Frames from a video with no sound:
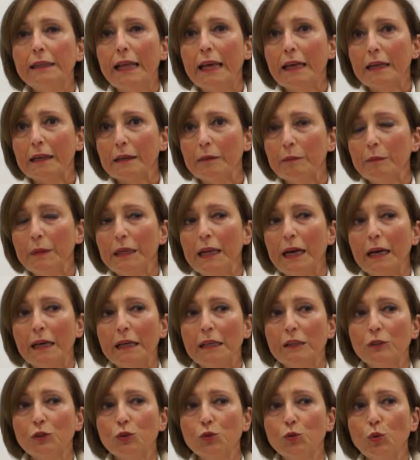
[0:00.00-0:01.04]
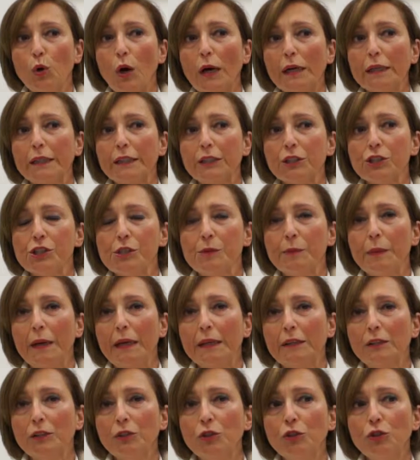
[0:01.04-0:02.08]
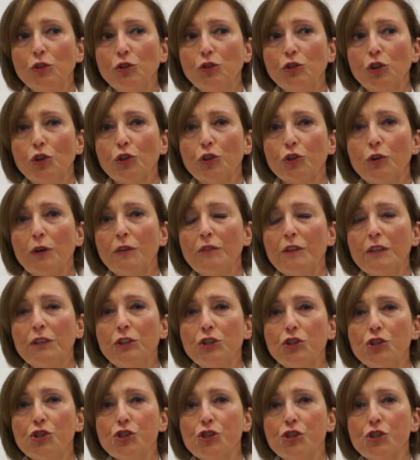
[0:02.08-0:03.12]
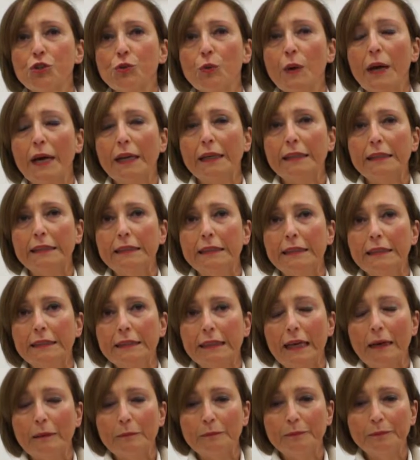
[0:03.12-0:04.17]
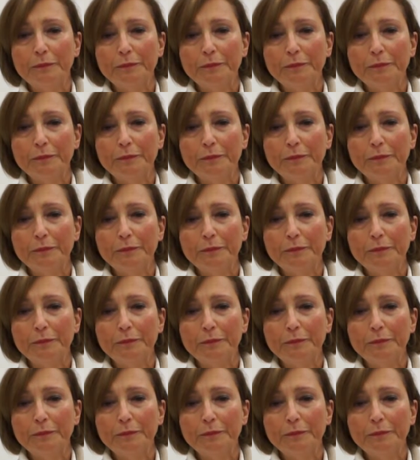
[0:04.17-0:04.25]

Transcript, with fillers: termina il suo accrescimento intorno ai 25 anni di età